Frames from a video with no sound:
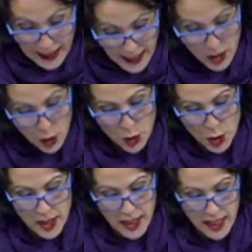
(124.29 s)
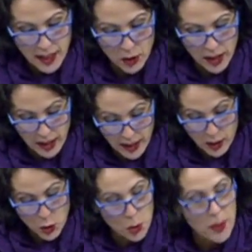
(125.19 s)
Y esto nos lo enseñaron quienes
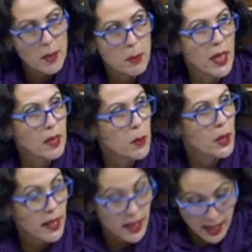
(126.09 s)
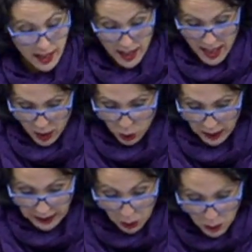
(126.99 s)
dieron su vida por la democracia
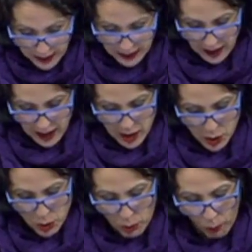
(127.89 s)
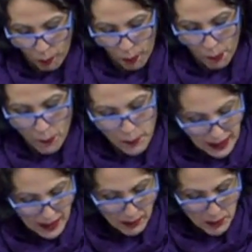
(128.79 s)
durante 40 años.
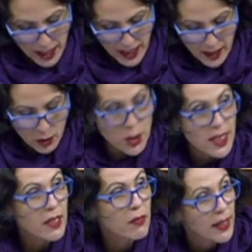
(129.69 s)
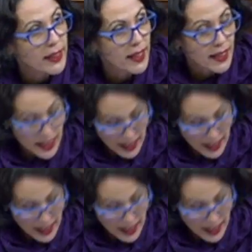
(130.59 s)
Mire, les vamos a decir cosas que faltan